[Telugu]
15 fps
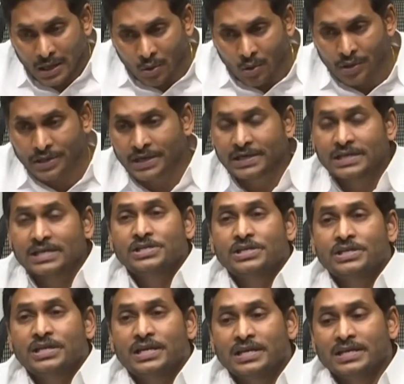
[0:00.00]
ఈ
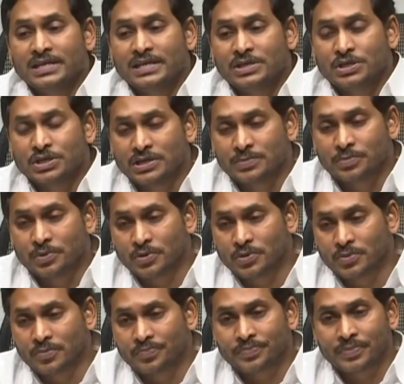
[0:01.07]
ఓరియంటేషన్ అనేది ఇచ్చినప్పుడు